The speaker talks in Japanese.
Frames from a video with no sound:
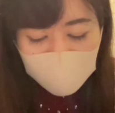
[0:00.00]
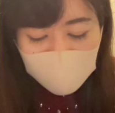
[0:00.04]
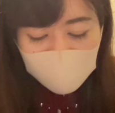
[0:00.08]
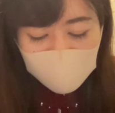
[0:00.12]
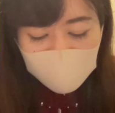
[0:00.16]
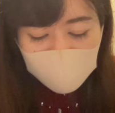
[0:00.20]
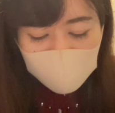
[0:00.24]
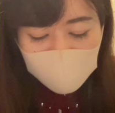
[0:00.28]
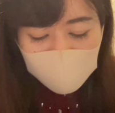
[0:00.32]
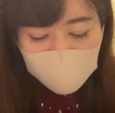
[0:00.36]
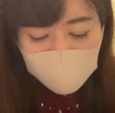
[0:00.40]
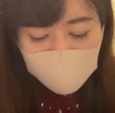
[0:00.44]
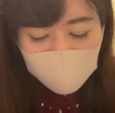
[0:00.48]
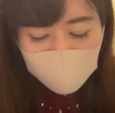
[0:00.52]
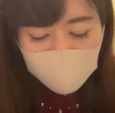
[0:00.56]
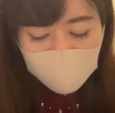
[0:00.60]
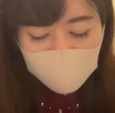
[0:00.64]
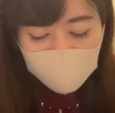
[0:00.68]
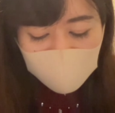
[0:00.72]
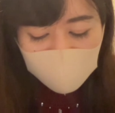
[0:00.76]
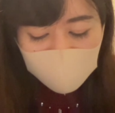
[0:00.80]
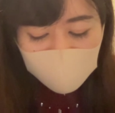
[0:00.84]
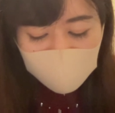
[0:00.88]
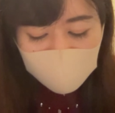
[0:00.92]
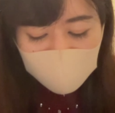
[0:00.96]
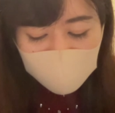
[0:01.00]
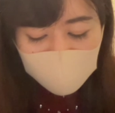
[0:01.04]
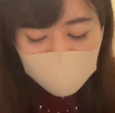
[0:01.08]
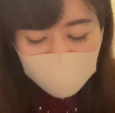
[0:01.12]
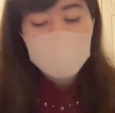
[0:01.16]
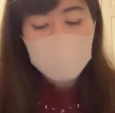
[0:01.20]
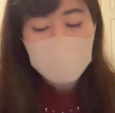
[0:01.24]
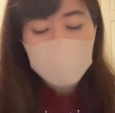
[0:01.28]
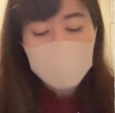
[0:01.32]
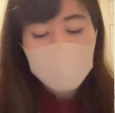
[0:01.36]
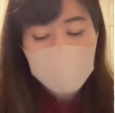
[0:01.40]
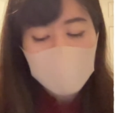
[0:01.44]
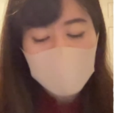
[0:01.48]
たうちの
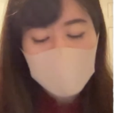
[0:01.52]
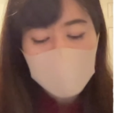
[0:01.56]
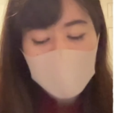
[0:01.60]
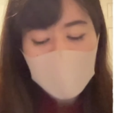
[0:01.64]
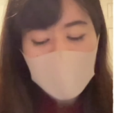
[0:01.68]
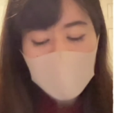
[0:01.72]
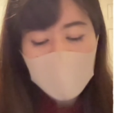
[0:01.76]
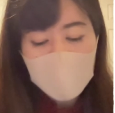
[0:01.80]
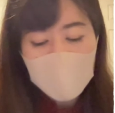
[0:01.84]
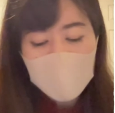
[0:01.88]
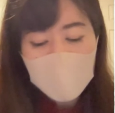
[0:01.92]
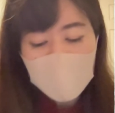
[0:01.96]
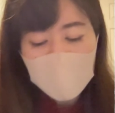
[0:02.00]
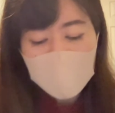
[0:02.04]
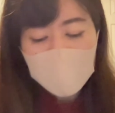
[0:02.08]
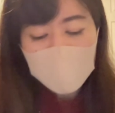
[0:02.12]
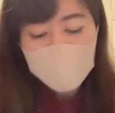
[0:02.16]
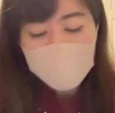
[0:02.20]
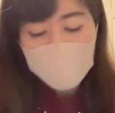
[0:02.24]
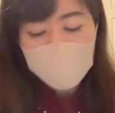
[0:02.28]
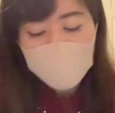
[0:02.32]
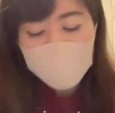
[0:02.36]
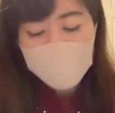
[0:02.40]
じゅうさんけん